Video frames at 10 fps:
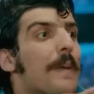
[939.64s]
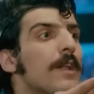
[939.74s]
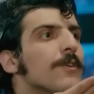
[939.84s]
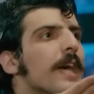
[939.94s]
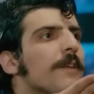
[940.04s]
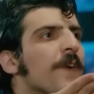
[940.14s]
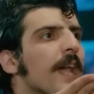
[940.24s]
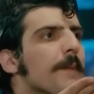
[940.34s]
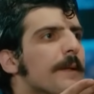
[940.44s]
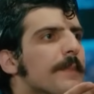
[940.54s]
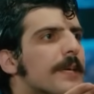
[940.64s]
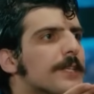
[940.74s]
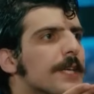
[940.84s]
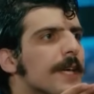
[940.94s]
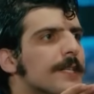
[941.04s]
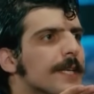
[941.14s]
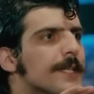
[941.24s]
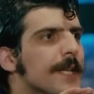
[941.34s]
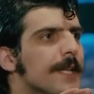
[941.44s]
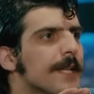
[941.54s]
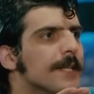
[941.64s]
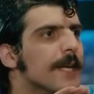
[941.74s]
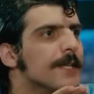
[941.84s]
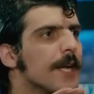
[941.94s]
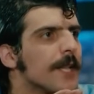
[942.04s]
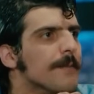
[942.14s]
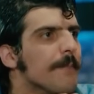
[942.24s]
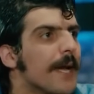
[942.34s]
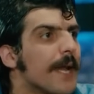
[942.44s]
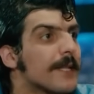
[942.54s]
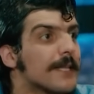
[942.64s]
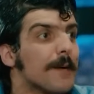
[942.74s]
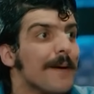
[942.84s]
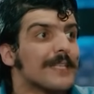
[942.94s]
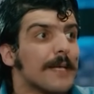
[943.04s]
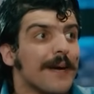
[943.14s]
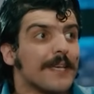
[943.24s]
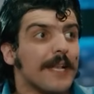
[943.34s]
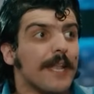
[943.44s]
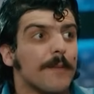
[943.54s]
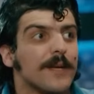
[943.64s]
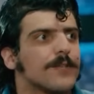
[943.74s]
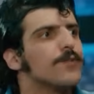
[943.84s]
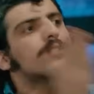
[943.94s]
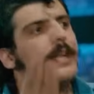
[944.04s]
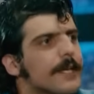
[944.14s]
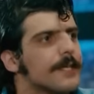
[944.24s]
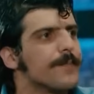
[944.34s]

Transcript: Ben o zarfı alabilmek için geçen sene denizden çaldığım bayrakla sabah sabah gelin arabasının üzerine